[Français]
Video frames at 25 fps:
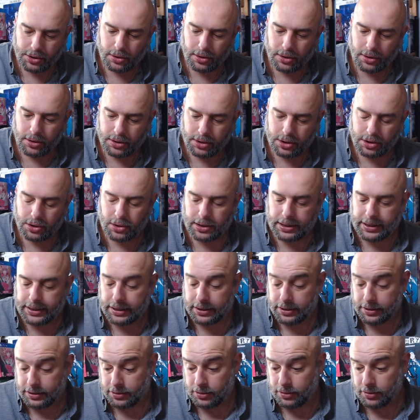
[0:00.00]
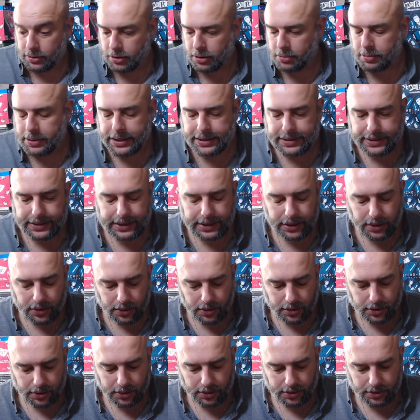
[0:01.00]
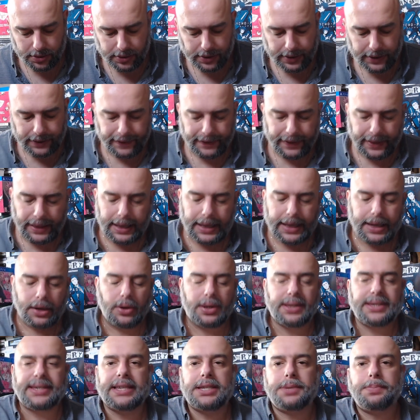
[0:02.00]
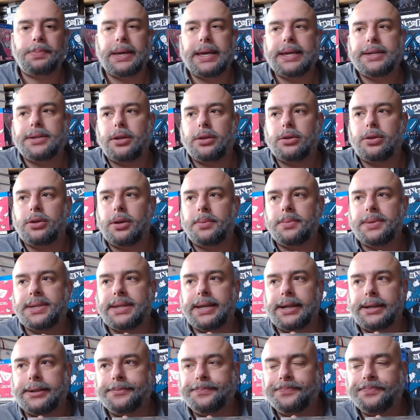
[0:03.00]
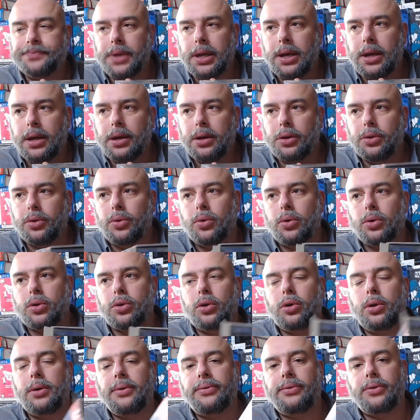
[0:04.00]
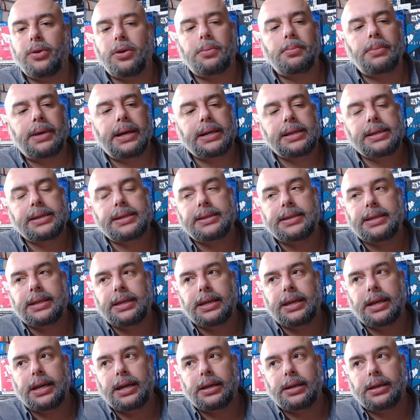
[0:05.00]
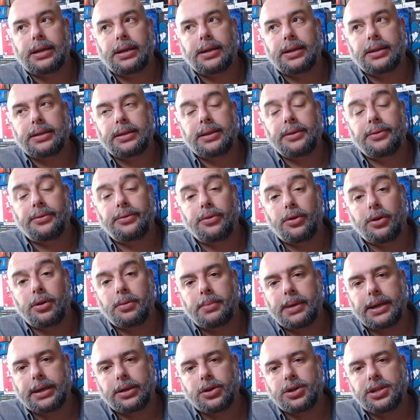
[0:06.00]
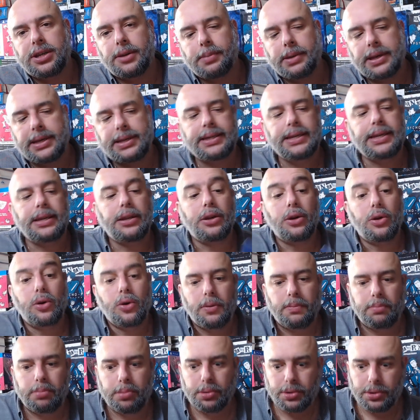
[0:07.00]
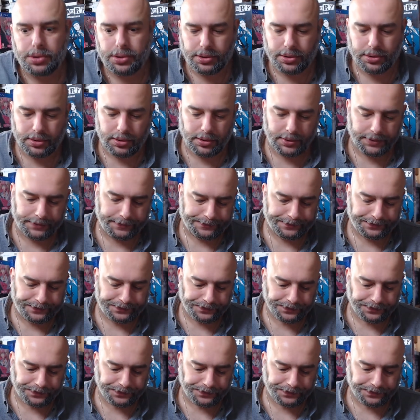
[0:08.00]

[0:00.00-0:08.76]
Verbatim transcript: et je, leur, je les en remercie encore. Alors ça se présente comme ça. Donc le format, c'est un des formats que j'apprécie le plus,